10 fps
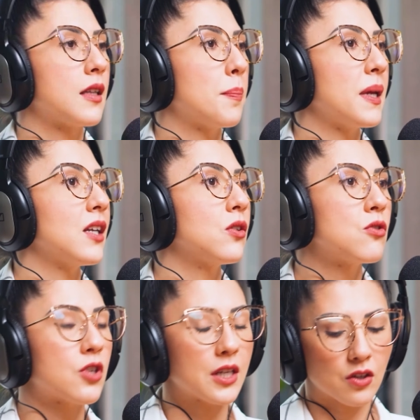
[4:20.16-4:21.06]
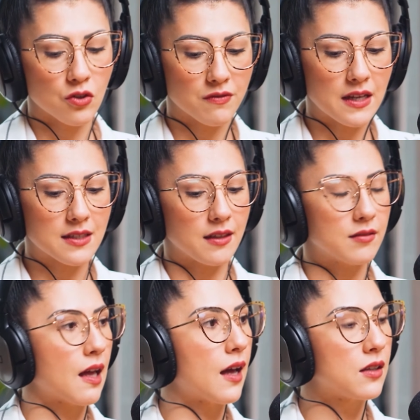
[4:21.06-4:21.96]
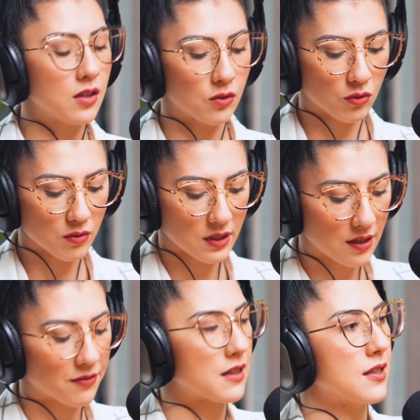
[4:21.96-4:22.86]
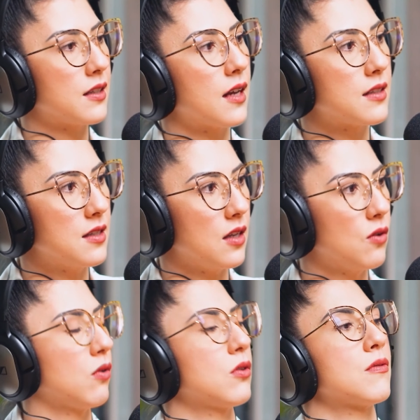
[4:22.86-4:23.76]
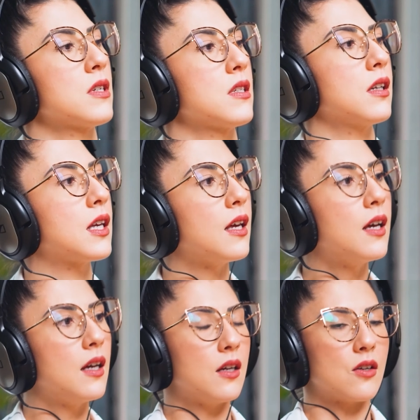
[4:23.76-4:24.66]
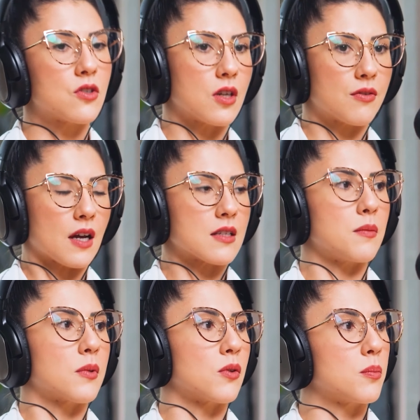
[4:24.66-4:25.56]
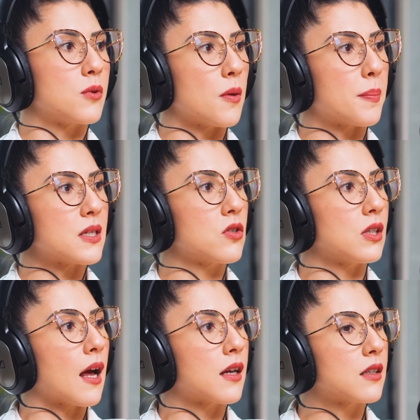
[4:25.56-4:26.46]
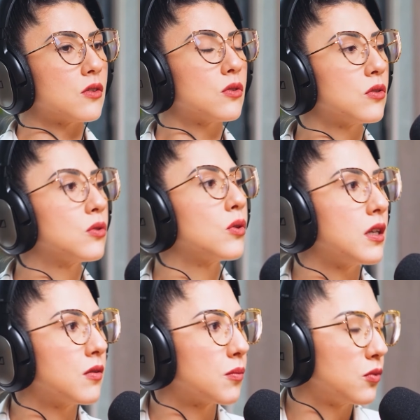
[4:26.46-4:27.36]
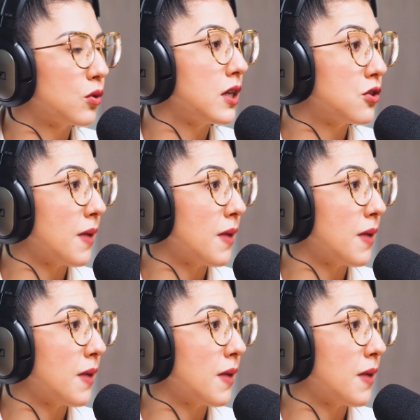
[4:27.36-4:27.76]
Dependendo do jeito que eu tivesse sentada, eu não conseguia ficar sentada assim, igual eu tô conversando aqui. Eu tinha que ficar assim porque eu não podia pressionar, doía